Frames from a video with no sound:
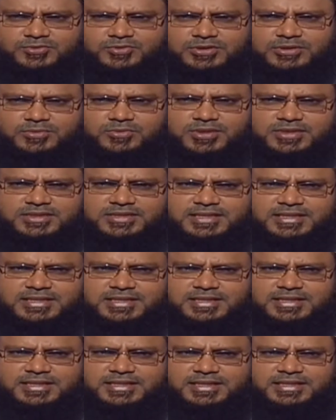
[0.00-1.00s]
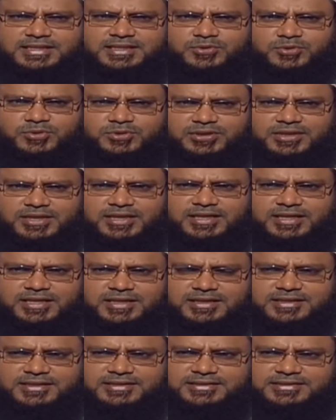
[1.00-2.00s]
তো উনি বলেছিলেন যে নেকি ওটা
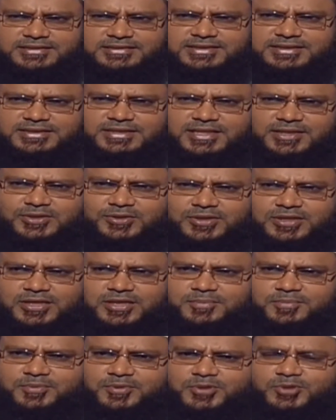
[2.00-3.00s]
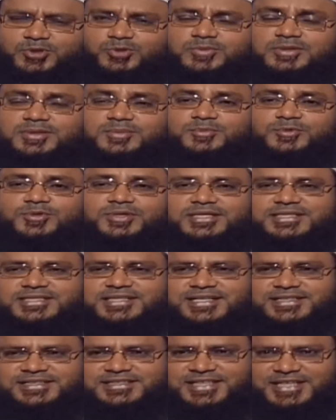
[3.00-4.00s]
যেটা করার পর তোমার মনে
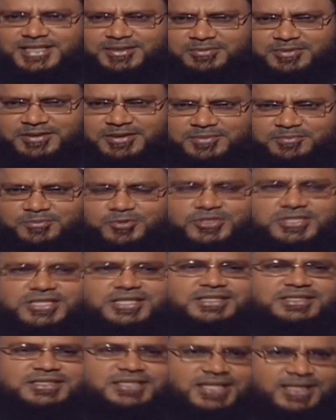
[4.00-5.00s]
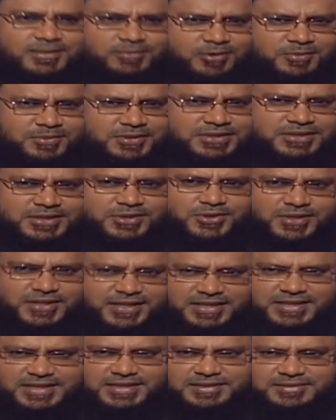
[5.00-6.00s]
শান্তি লাগবে প্রশান্তি লাভ হবে এটা হলো
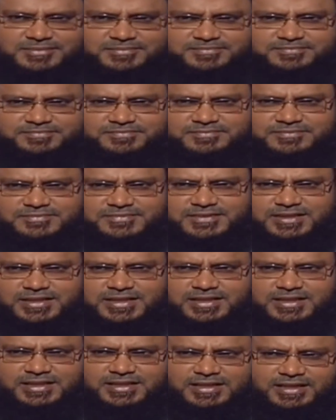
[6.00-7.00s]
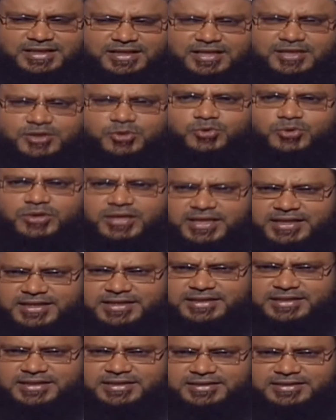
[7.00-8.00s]
নেকি আর গুণা কি